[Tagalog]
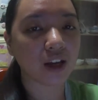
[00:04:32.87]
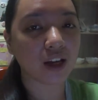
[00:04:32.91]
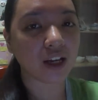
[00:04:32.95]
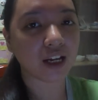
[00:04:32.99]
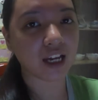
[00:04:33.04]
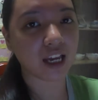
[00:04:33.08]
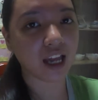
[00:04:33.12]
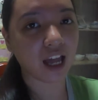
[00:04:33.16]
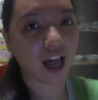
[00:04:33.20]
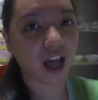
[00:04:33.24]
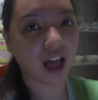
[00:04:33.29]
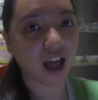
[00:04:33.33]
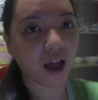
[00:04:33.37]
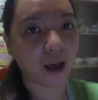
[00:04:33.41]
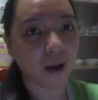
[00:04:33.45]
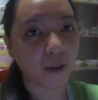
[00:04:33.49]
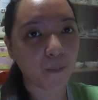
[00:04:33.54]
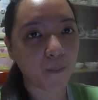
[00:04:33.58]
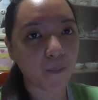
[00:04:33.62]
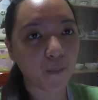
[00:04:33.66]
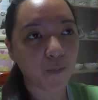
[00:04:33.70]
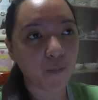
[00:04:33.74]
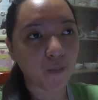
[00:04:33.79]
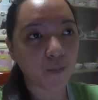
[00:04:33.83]
Kaya,
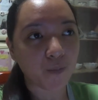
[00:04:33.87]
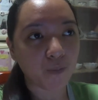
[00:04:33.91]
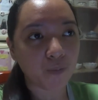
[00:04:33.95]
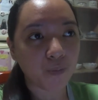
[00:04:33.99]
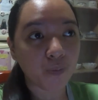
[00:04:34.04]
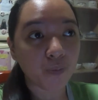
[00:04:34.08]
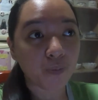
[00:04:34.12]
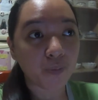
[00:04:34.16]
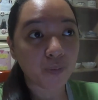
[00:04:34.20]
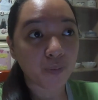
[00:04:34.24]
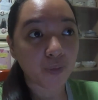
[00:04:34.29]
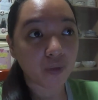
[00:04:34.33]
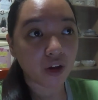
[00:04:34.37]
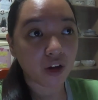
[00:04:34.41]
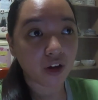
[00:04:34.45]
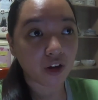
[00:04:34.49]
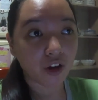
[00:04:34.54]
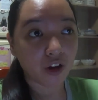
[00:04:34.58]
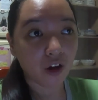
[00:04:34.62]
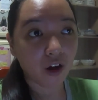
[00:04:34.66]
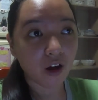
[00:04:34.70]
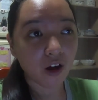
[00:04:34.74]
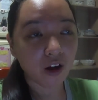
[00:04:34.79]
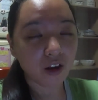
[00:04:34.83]

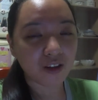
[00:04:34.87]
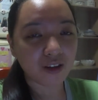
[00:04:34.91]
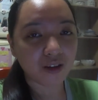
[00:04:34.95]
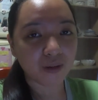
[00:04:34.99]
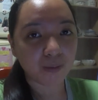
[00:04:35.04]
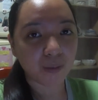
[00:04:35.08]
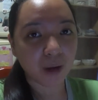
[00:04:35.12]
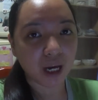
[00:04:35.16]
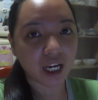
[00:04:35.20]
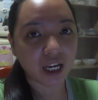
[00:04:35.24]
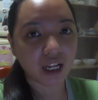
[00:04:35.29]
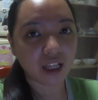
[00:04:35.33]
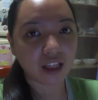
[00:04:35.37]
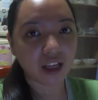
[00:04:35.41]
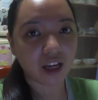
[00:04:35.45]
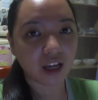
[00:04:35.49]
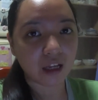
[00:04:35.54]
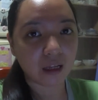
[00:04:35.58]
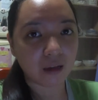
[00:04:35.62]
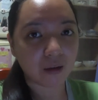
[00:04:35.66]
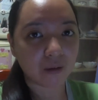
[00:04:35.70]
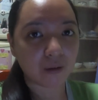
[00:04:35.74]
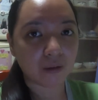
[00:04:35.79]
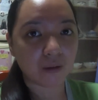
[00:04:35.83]
yon para
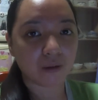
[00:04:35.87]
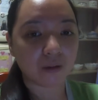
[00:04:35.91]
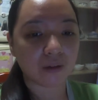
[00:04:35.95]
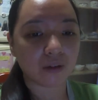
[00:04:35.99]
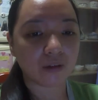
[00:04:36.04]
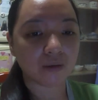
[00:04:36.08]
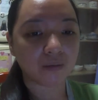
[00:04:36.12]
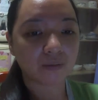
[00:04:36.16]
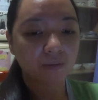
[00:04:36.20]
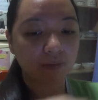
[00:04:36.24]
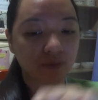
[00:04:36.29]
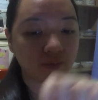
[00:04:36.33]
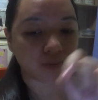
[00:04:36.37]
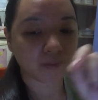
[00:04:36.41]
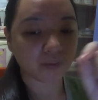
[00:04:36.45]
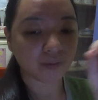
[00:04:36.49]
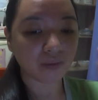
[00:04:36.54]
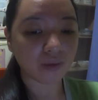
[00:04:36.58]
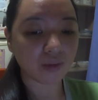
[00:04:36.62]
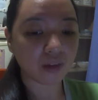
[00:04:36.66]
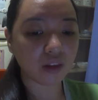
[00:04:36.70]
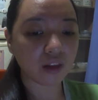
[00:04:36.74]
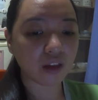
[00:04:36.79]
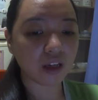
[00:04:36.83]
daw,
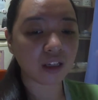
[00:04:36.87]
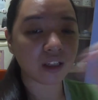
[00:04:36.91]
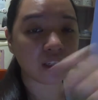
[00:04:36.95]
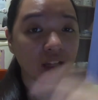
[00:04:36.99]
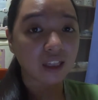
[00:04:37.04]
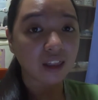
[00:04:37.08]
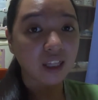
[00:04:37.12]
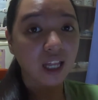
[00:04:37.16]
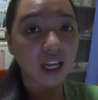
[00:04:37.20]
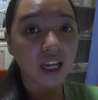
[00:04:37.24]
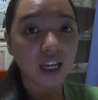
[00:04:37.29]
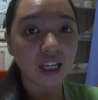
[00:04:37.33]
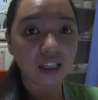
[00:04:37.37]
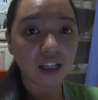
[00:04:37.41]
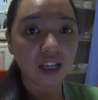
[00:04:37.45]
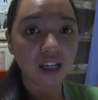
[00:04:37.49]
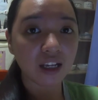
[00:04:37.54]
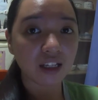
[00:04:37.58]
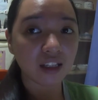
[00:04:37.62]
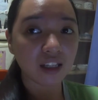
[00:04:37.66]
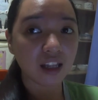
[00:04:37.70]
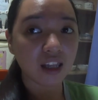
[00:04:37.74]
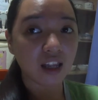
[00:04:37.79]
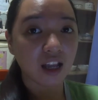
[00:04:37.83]
tatahiin na
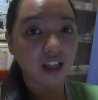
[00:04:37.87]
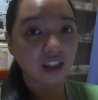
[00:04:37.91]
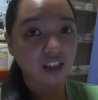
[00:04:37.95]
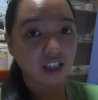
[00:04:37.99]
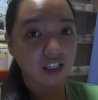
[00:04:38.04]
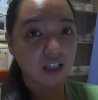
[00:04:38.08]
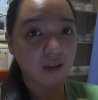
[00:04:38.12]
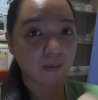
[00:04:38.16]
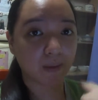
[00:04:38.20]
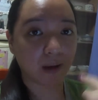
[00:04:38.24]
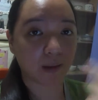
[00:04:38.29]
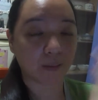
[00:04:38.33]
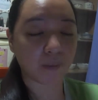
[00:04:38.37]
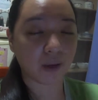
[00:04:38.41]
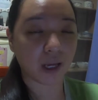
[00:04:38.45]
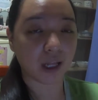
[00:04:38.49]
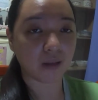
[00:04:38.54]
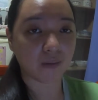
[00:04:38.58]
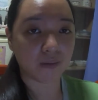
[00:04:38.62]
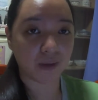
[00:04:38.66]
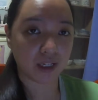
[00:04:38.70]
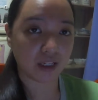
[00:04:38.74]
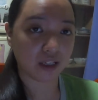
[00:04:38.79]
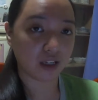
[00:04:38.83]
lang nila, tapos
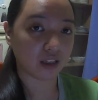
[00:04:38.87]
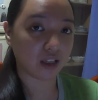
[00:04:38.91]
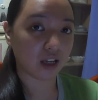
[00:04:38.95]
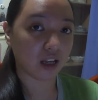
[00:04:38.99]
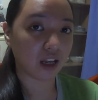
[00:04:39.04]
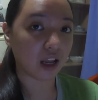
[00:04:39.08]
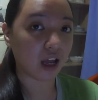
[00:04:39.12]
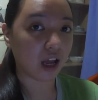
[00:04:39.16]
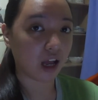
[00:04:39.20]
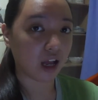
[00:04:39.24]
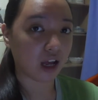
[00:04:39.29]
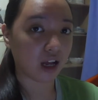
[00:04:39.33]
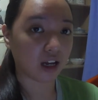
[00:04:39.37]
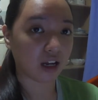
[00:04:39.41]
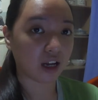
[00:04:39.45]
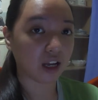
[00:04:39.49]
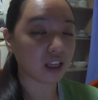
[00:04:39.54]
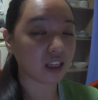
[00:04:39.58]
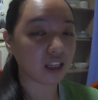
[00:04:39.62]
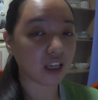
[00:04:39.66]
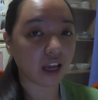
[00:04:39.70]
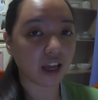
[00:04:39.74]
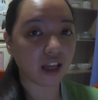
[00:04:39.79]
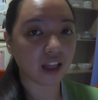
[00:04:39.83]
ipapa-LBC na lang,
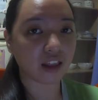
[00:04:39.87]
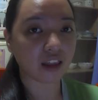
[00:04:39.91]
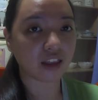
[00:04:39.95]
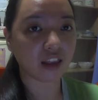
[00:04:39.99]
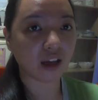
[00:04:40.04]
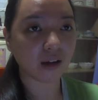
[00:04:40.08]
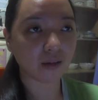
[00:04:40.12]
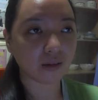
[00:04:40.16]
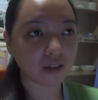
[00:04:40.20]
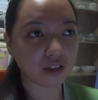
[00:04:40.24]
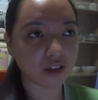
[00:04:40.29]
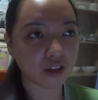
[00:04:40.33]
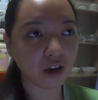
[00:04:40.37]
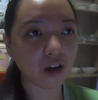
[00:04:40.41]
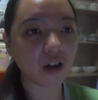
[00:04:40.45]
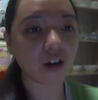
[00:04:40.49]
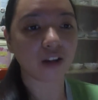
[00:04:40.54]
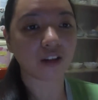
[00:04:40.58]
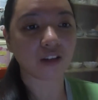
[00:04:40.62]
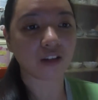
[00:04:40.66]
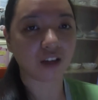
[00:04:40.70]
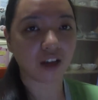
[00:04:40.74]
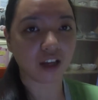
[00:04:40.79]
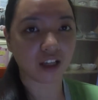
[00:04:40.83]
ganyan. Tapos
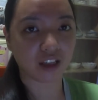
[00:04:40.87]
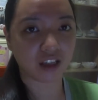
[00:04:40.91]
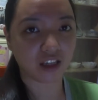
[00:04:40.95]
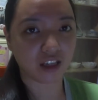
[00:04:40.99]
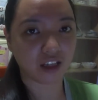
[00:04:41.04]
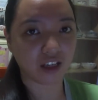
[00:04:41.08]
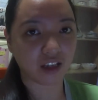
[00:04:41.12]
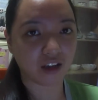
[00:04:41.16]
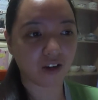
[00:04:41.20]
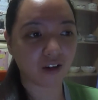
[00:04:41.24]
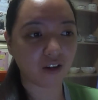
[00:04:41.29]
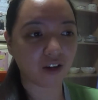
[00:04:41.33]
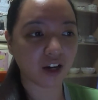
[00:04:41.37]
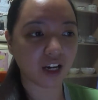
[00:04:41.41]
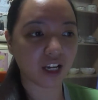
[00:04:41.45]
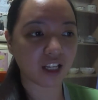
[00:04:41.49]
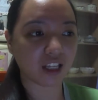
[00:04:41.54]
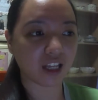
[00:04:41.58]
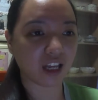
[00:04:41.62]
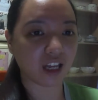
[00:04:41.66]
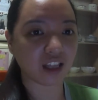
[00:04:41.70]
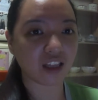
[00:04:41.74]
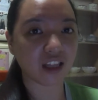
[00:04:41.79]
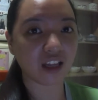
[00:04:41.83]
yon edi okay
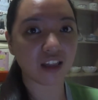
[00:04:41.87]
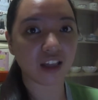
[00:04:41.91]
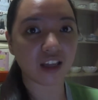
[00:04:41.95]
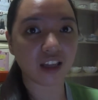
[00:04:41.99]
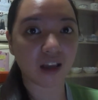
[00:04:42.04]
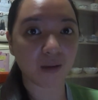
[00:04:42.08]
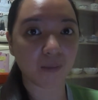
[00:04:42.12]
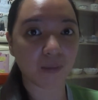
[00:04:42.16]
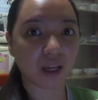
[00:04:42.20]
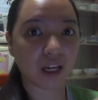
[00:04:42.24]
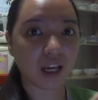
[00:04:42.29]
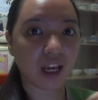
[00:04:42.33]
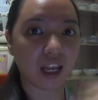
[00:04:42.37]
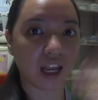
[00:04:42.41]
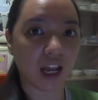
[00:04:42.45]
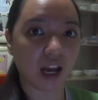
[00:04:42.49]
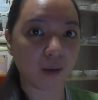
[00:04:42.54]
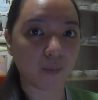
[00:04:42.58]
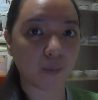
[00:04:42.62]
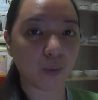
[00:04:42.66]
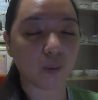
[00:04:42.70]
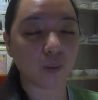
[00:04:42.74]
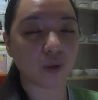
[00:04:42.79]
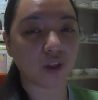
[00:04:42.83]
na, hindi na namin
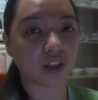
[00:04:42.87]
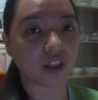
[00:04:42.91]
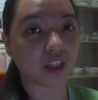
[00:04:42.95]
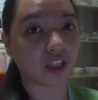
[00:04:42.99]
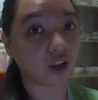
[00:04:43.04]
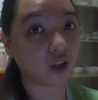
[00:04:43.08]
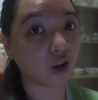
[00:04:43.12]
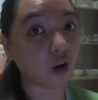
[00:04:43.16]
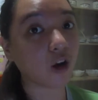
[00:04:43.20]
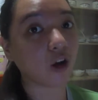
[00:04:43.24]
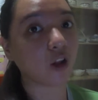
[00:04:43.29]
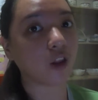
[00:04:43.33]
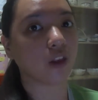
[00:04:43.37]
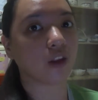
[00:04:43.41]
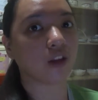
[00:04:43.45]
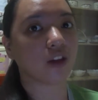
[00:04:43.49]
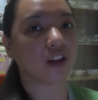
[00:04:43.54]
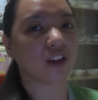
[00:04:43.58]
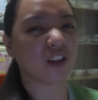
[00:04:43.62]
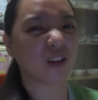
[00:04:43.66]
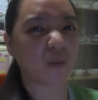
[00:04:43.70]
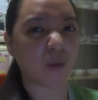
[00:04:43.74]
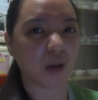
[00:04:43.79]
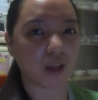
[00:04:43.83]
kailangan pumunta doon,
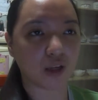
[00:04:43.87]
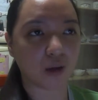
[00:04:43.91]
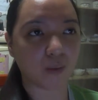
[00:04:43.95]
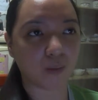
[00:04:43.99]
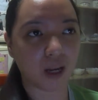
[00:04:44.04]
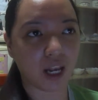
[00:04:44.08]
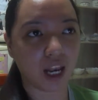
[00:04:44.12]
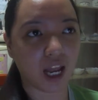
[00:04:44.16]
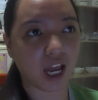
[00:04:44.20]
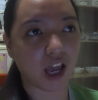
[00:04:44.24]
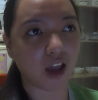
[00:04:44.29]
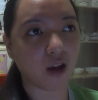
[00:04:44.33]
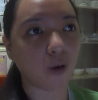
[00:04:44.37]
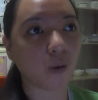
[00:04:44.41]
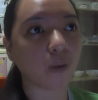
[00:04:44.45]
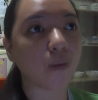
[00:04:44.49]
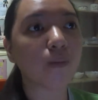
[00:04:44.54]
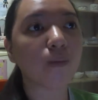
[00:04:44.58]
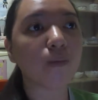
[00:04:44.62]
kasi medyo malayo.